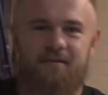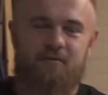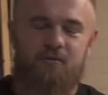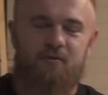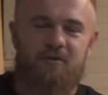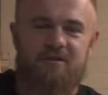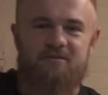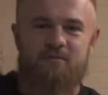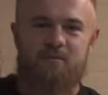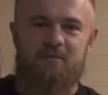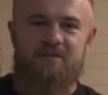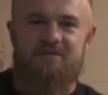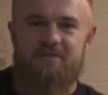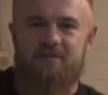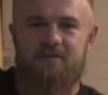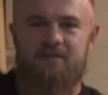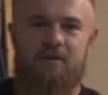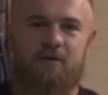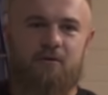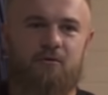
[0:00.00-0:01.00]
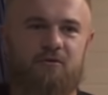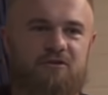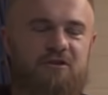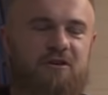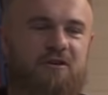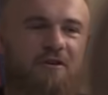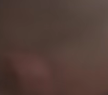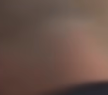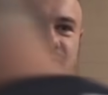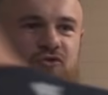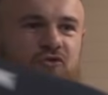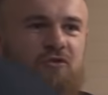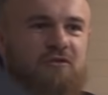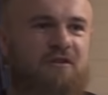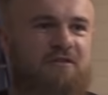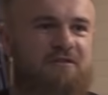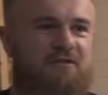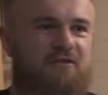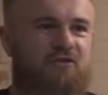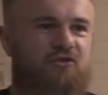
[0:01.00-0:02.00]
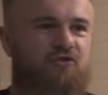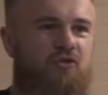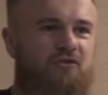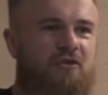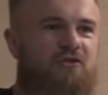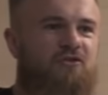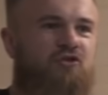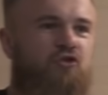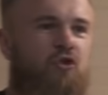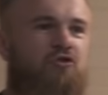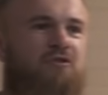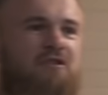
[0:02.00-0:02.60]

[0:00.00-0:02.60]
Ну, а смысл, короче, а что-то что